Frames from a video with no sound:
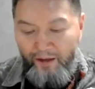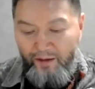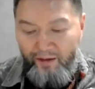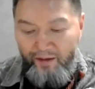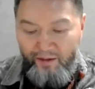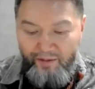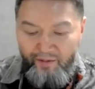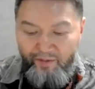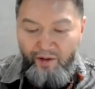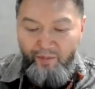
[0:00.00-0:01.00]
Э,
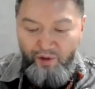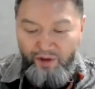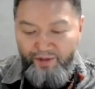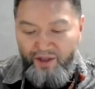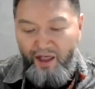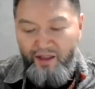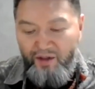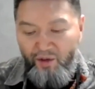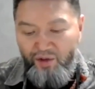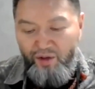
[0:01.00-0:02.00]
будем сдать
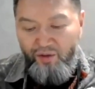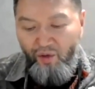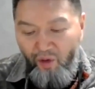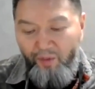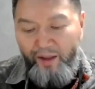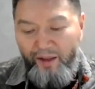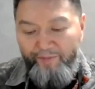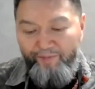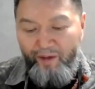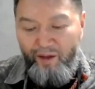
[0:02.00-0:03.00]
очень новый
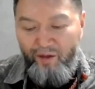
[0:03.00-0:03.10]
э,